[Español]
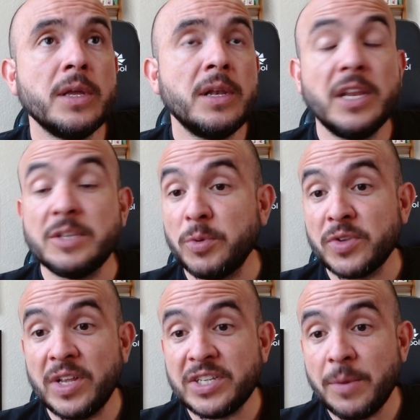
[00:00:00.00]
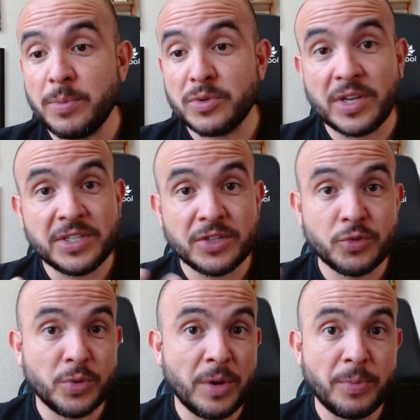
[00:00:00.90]
La esposa del Chapo Sánchez
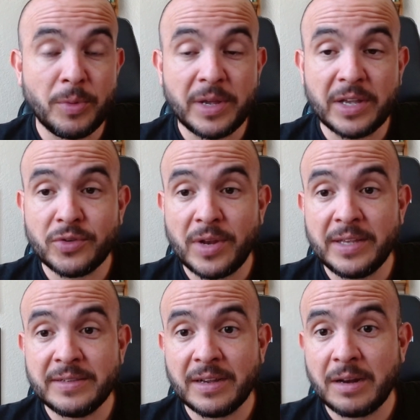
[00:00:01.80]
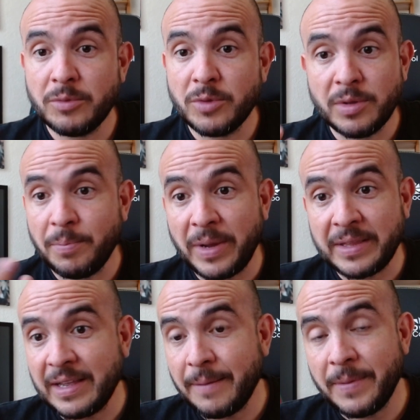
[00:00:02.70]
subió una publicación a Instagram donde
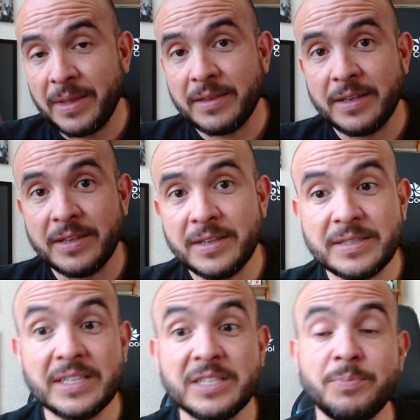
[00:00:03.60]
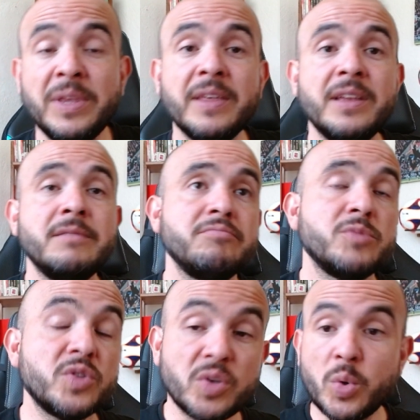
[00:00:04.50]
prácticamente se despiden,
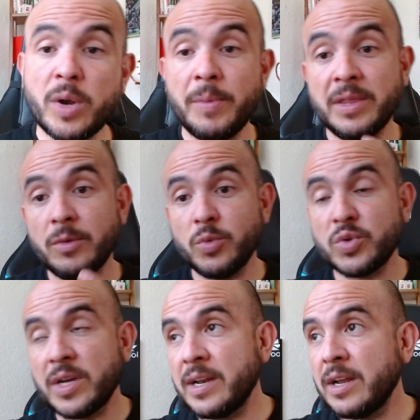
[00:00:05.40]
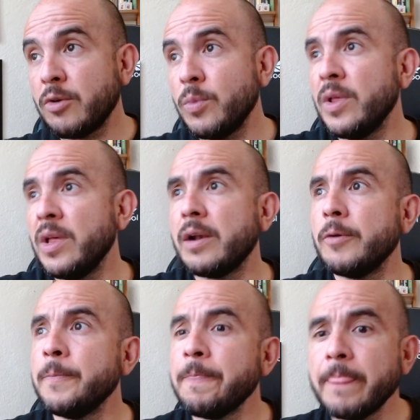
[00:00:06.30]
entonces seguramente buscarán
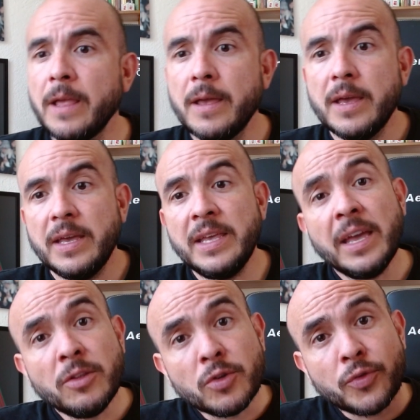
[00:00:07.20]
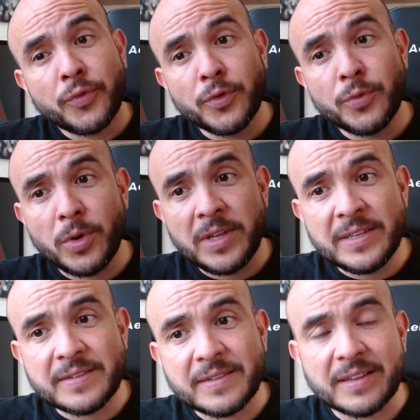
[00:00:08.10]
acomodarlo. Y hay dos
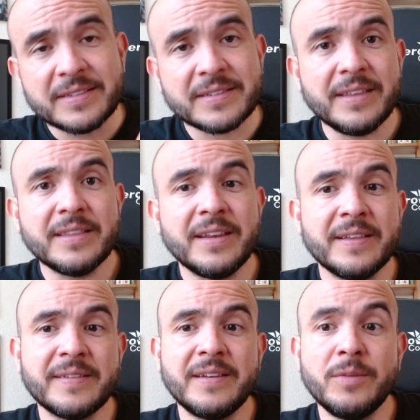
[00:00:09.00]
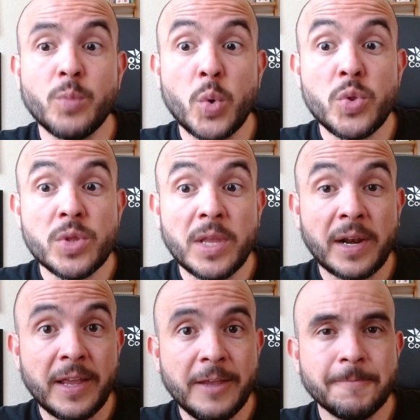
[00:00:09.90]
futbolistas que interesan en
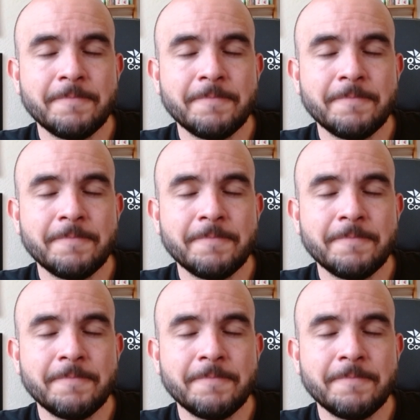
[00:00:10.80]
Monterrey.